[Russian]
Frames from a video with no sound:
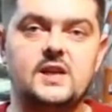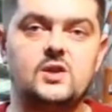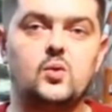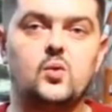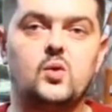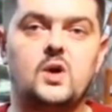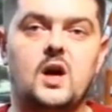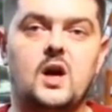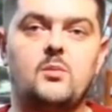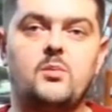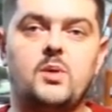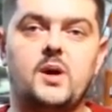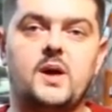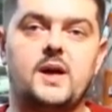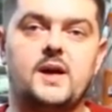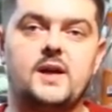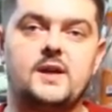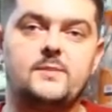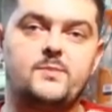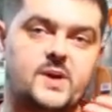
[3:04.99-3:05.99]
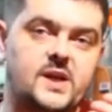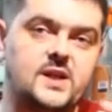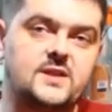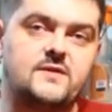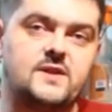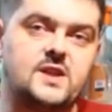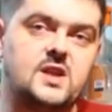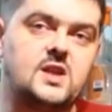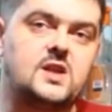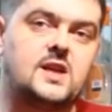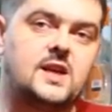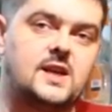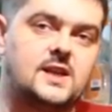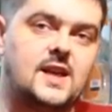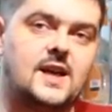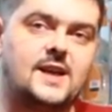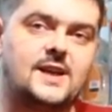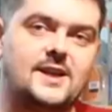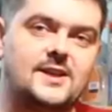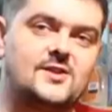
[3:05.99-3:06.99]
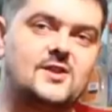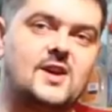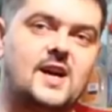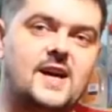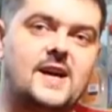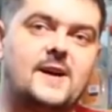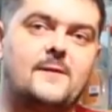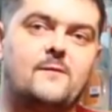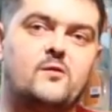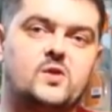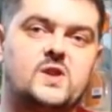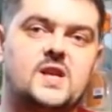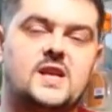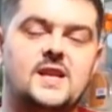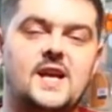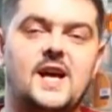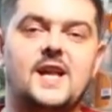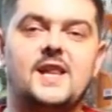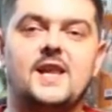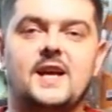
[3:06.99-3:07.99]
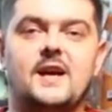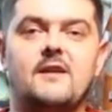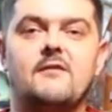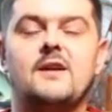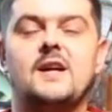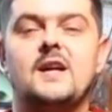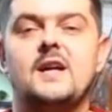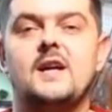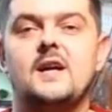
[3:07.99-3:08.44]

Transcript: ну как бы производителей да, Китая, вот аналогов,